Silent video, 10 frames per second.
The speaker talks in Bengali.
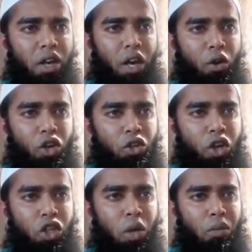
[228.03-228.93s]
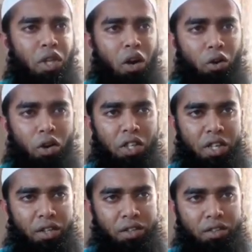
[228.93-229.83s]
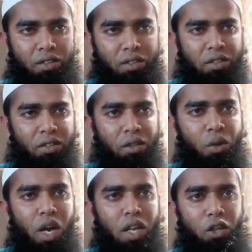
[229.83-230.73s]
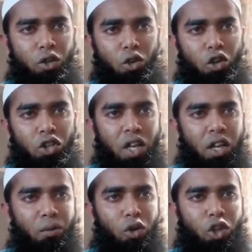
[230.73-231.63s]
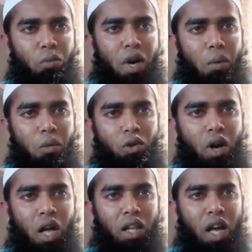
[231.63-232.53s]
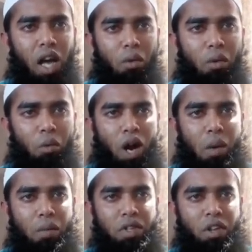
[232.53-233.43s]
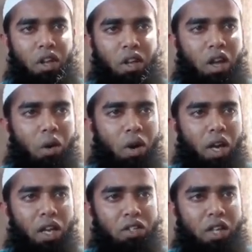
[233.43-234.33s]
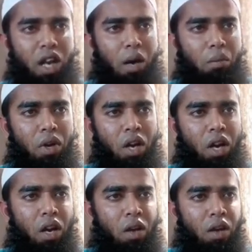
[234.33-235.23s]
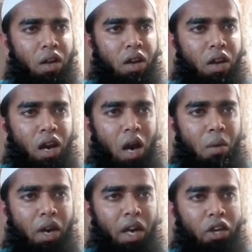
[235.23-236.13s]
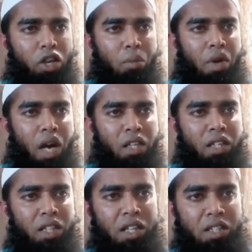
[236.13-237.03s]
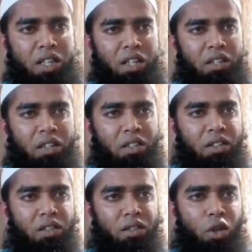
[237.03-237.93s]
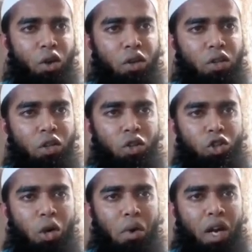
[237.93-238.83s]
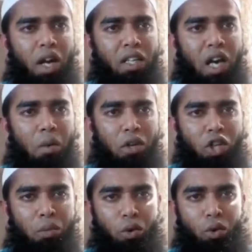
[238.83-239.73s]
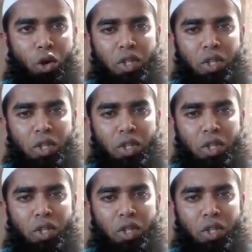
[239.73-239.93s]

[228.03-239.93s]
এই ঐশ্বরিক স্বপ্ন ধারণ করেছেন দুই সালের প্রথমবারের মতো আল্লাহ এবং মোহাম্মদ সাল্লাহ আলিয়াল্লাম আমাকে এই স্বপ্নের আদেশ দেন যে যেন সবার কাছে আমার স্বপ্নগুলো